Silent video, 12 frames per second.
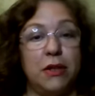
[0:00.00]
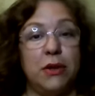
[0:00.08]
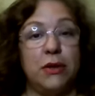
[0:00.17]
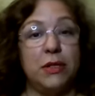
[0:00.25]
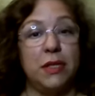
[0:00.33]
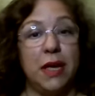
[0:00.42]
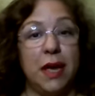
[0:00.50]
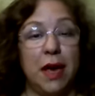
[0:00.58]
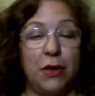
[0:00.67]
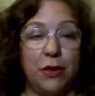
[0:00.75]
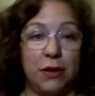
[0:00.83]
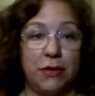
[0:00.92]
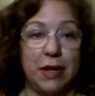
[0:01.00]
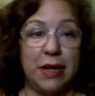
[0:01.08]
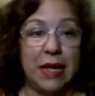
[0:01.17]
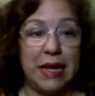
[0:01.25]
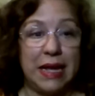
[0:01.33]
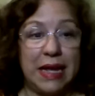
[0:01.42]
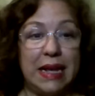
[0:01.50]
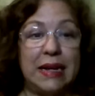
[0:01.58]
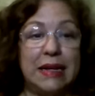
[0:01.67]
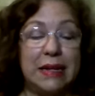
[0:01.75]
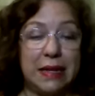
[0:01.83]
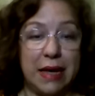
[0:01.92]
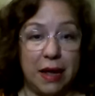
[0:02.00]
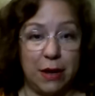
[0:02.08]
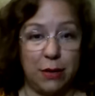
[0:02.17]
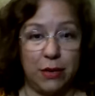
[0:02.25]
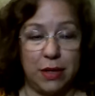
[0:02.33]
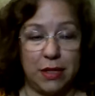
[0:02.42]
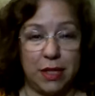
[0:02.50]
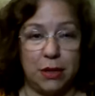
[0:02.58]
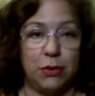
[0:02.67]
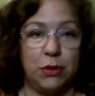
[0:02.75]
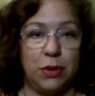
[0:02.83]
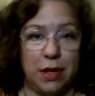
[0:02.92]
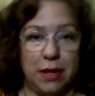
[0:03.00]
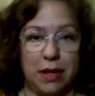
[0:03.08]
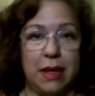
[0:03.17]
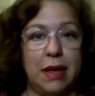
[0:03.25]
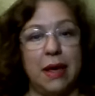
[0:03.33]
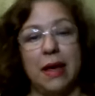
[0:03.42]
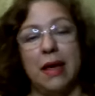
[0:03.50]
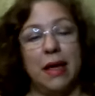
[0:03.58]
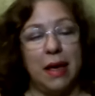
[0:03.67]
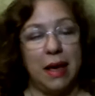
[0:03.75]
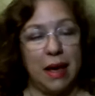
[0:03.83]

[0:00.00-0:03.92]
entonces es a donde viene el regalo que Saturno le deja